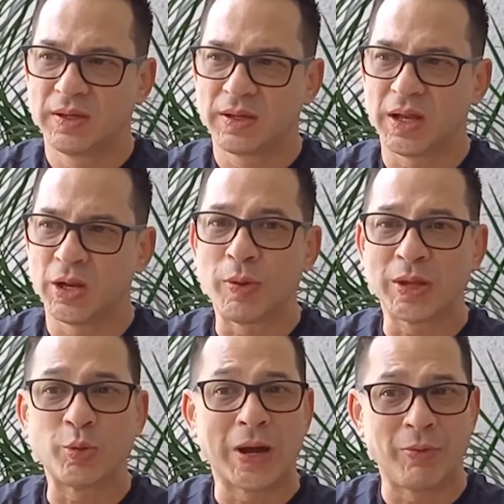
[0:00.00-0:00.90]
kalau
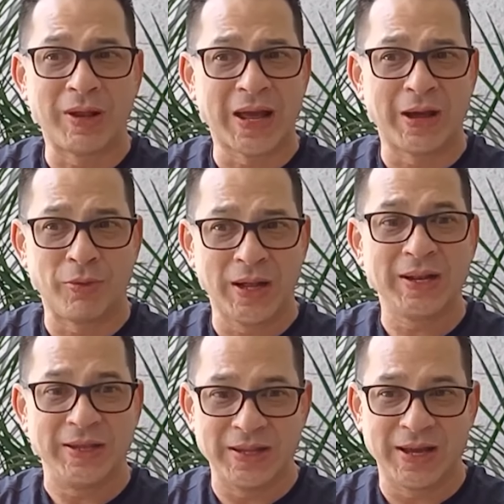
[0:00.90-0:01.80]
waktu awal-awal
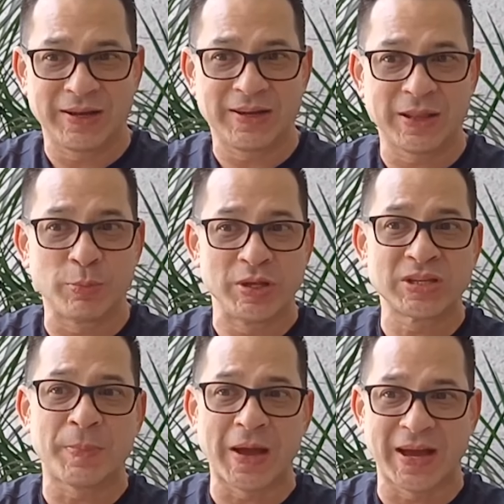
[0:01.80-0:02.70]
iya kita punya
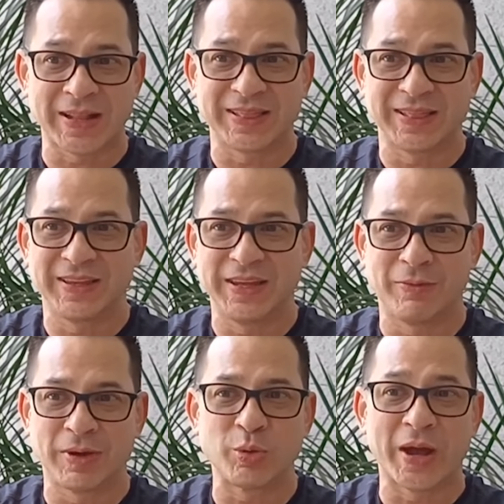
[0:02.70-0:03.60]
sepakat
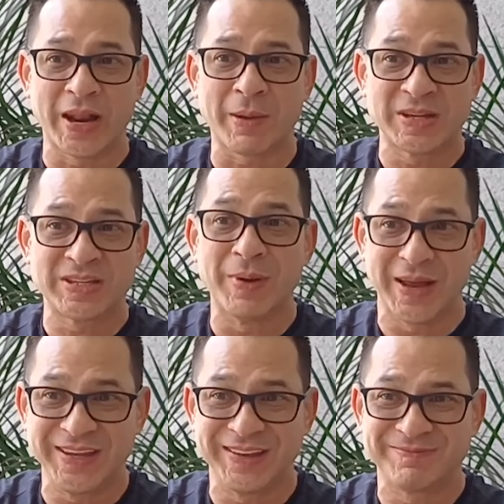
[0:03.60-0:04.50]
ya waktu anak masih
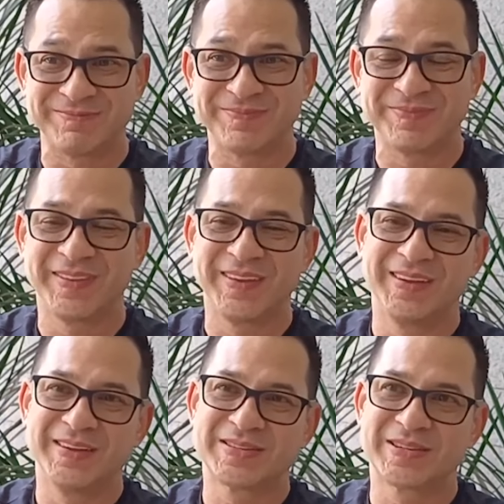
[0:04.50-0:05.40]
bayi
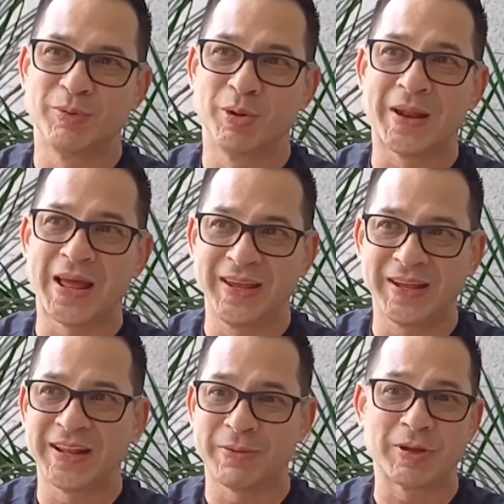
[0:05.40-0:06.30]
sebelum
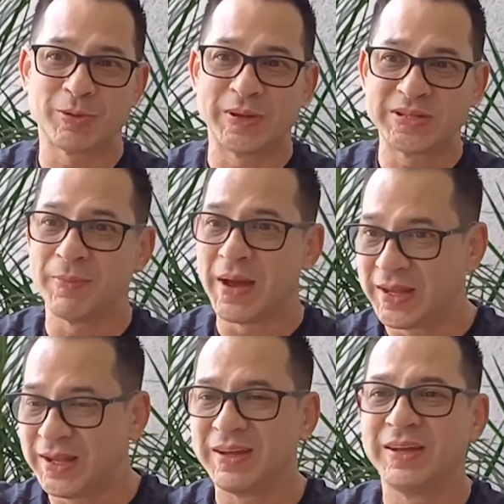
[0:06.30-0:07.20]
lahir dan waktu masih
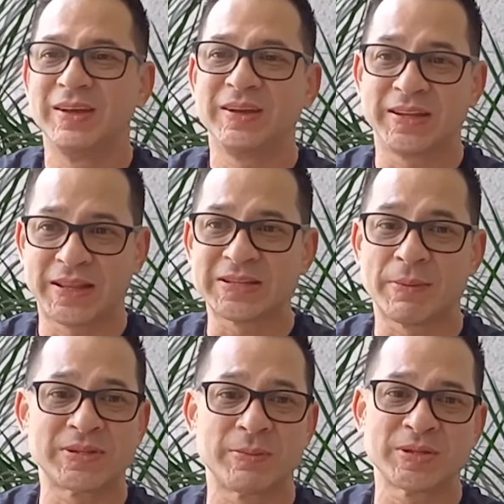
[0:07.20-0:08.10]
bayi kita
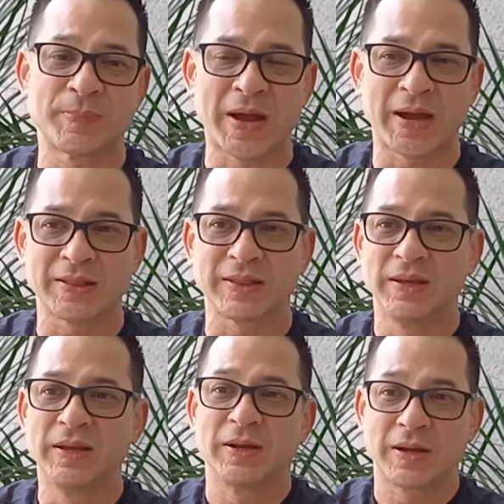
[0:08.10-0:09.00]
sama-sama sepakat
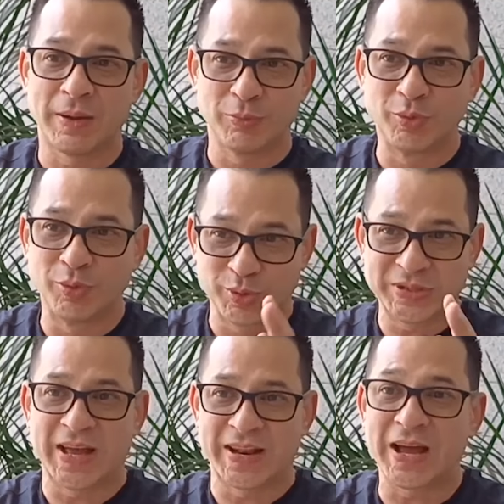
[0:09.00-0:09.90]
kamu
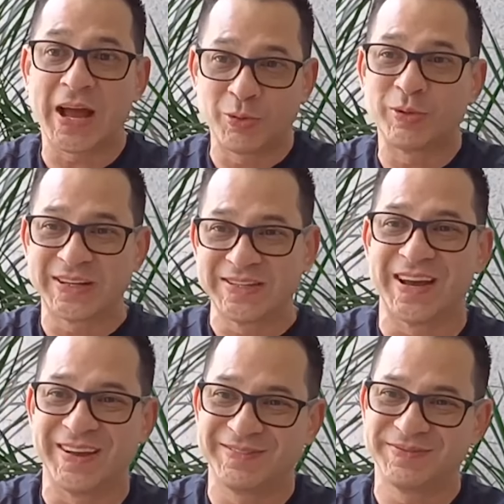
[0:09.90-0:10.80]
urus anak aku kerja